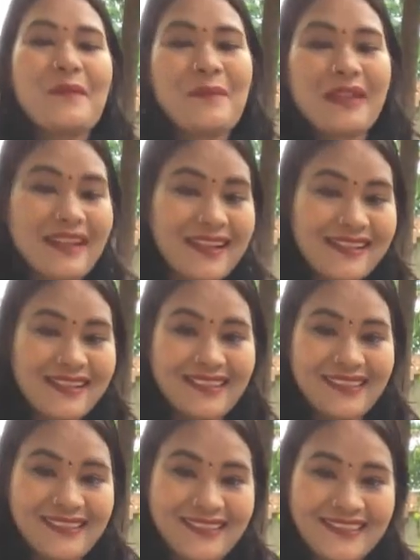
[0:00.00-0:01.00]
विकलांग
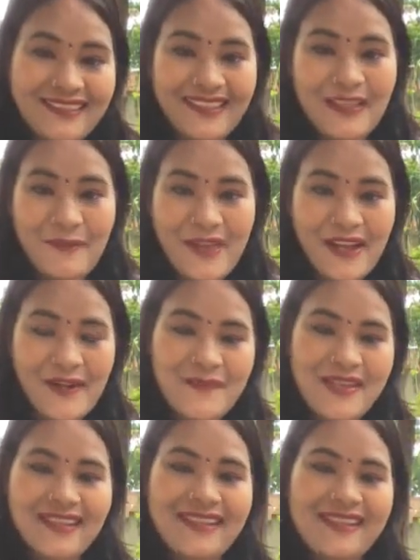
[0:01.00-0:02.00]
साथी ट्रस्ट के
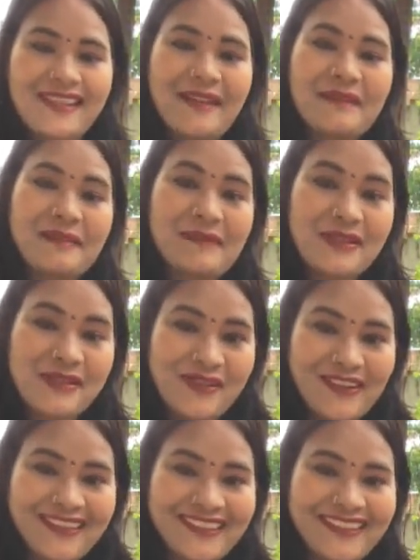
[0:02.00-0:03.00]
दिव्यांगम चैनल से आप सबका
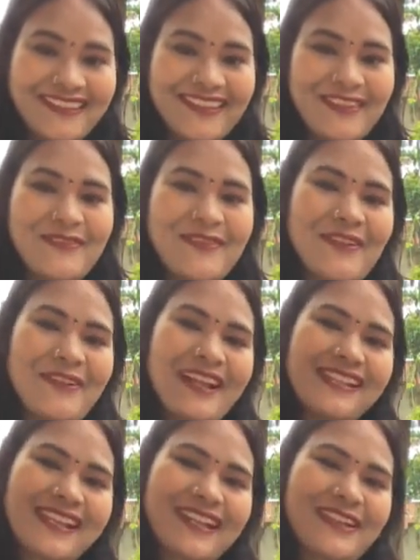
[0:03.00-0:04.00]
स्वागत करती हूं और
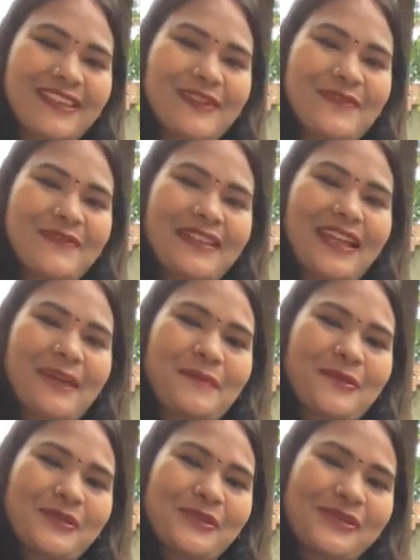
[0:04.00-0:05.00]
आशा करती हूं कि
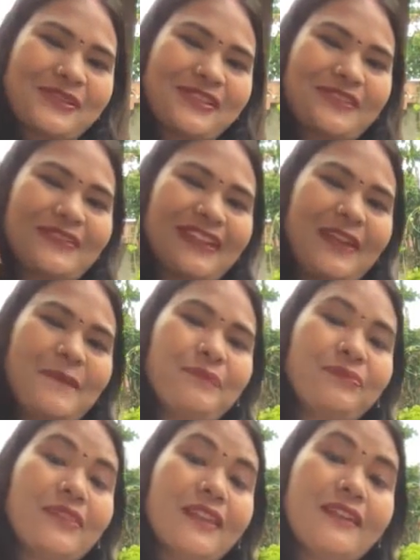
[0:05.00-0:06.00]
आप लोग स्वस्थ होंगे
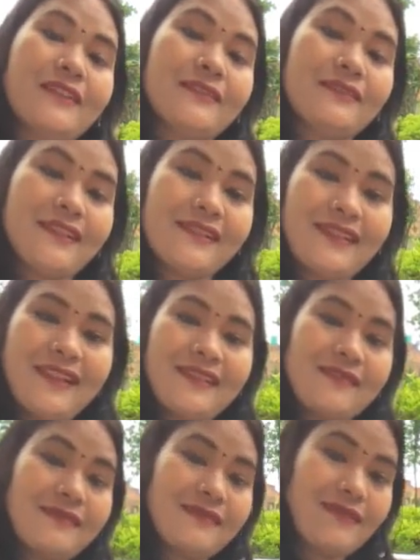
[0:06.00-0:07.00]
फ्रेंड्स
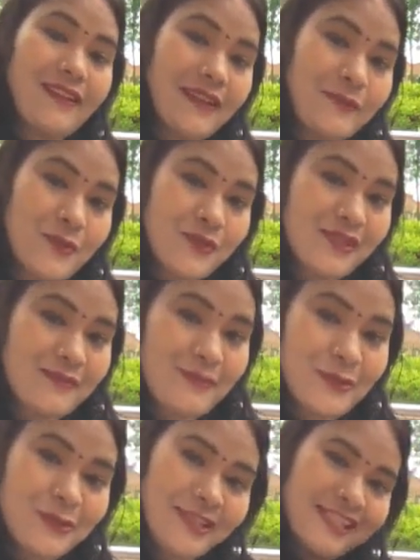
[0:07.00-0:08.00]
आज वाकई मौसम
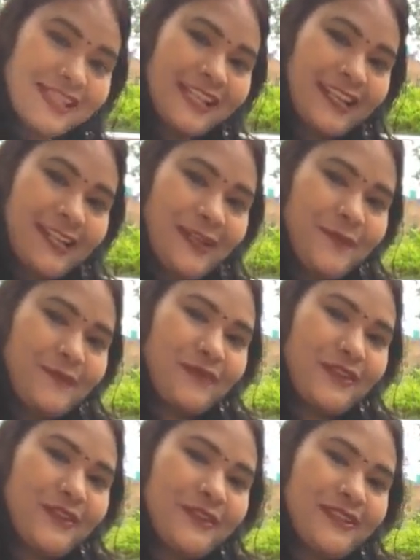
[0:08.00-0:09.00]
बहुत अच्छा है
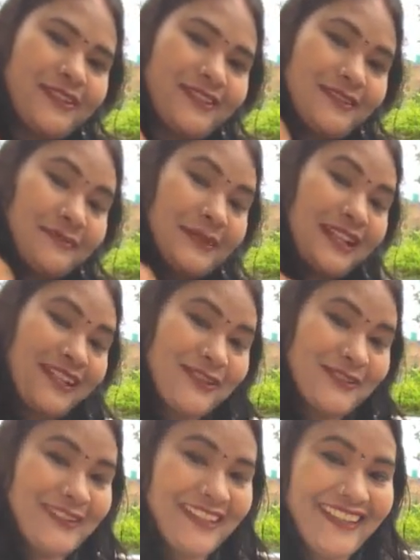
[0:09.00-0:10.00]
और
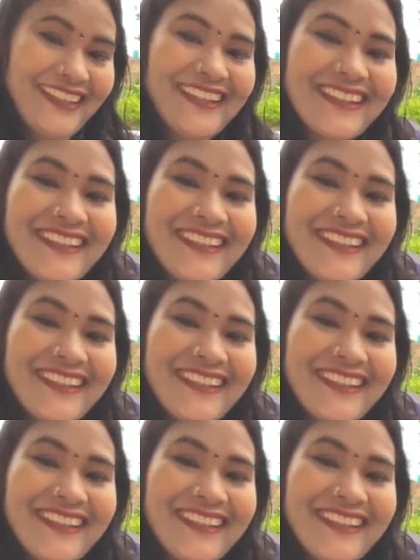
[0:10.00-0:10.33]
बारिश हो रही है